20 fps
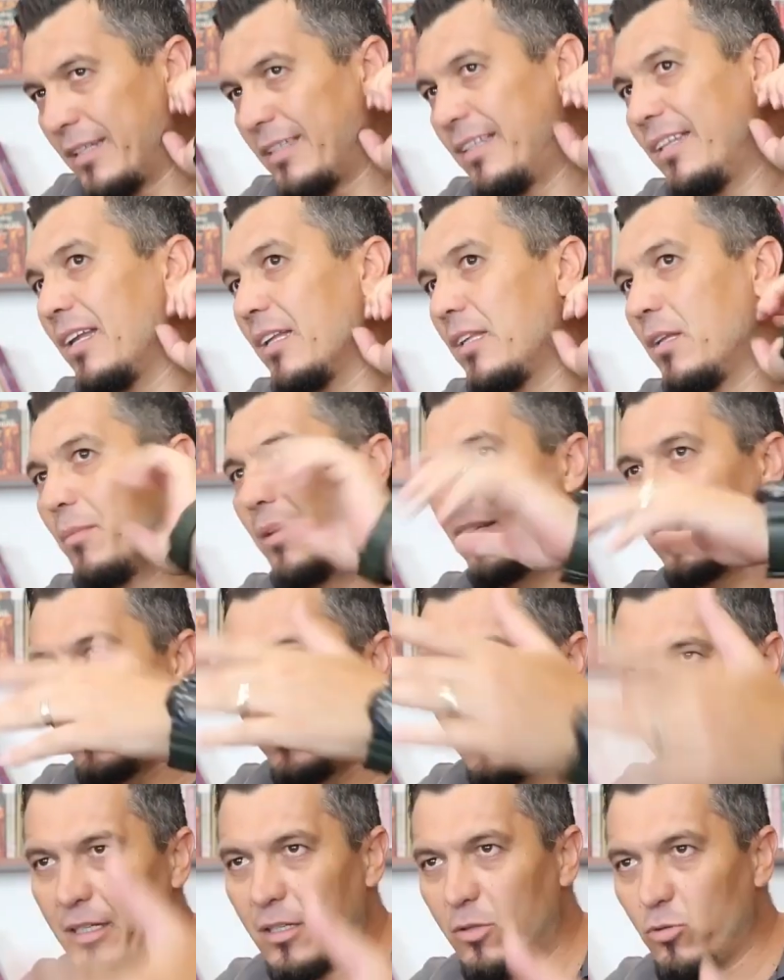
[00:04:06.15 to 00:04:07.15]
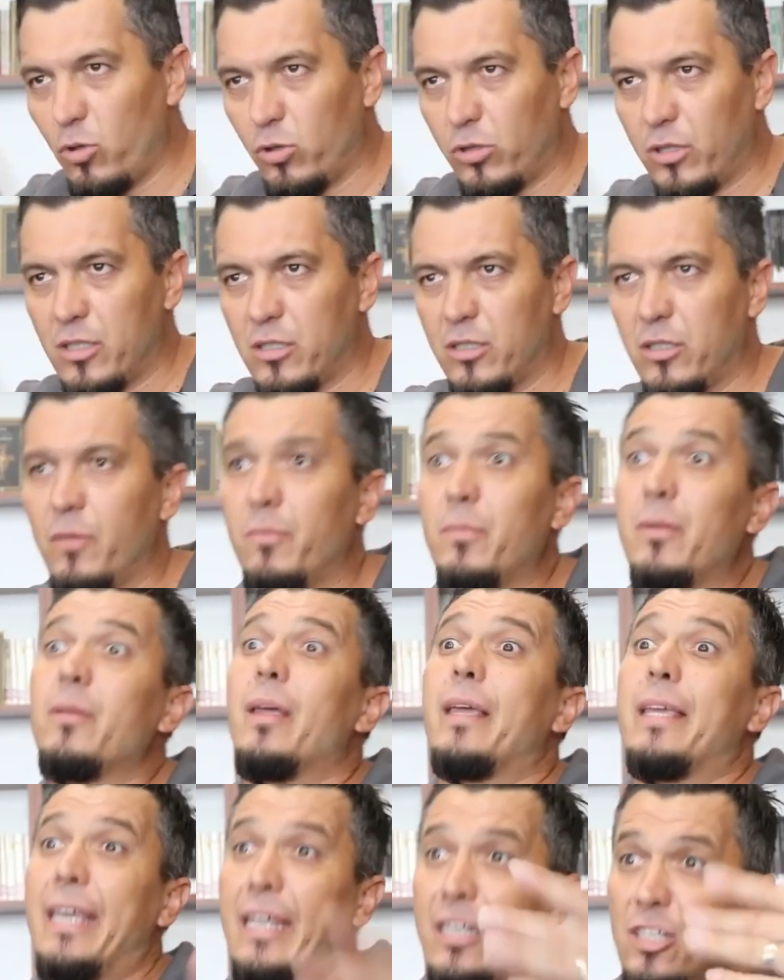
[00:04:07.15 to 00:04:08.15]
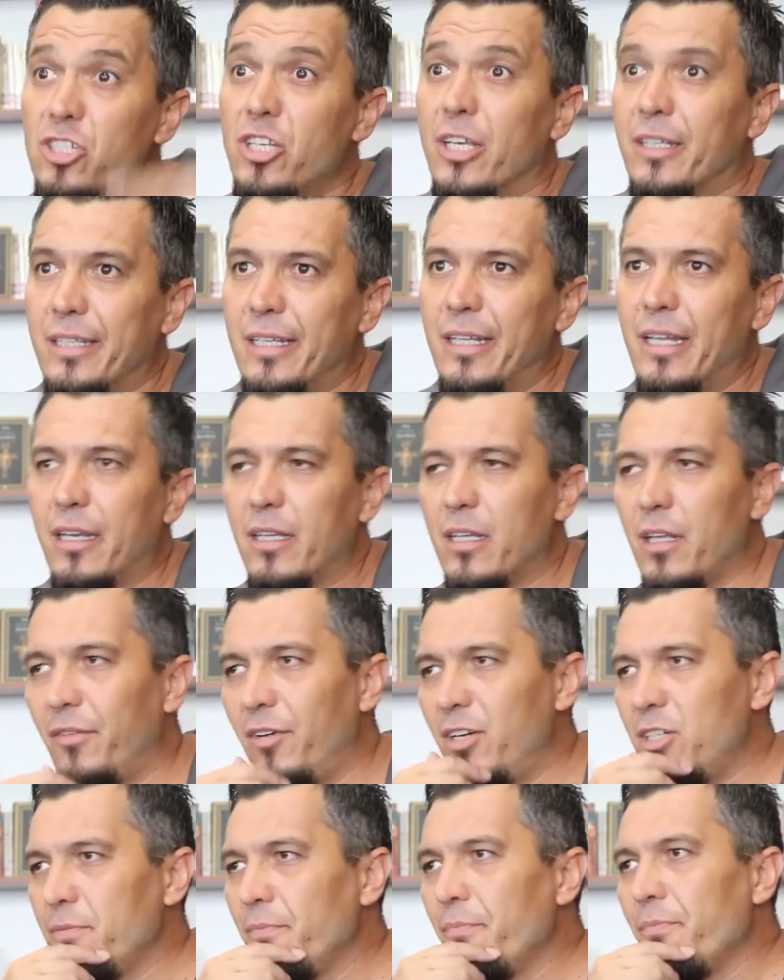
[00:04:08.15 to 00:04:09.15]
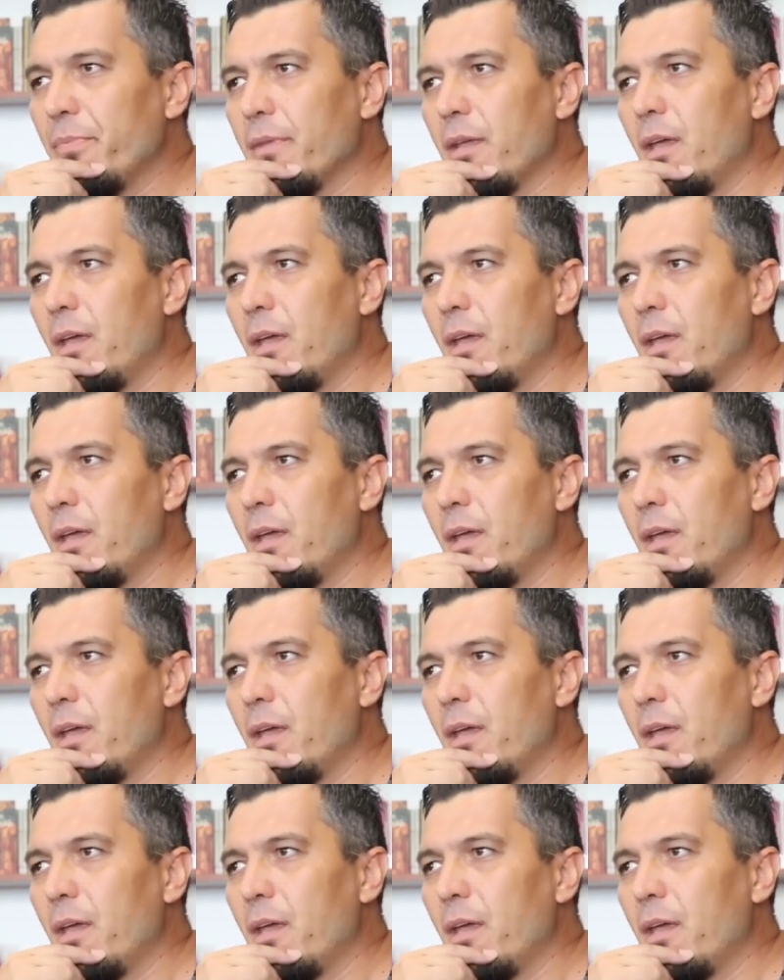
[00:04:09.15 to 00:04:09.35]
Yani din adamı atamaları noktasında bir de geniş yetkileri de var.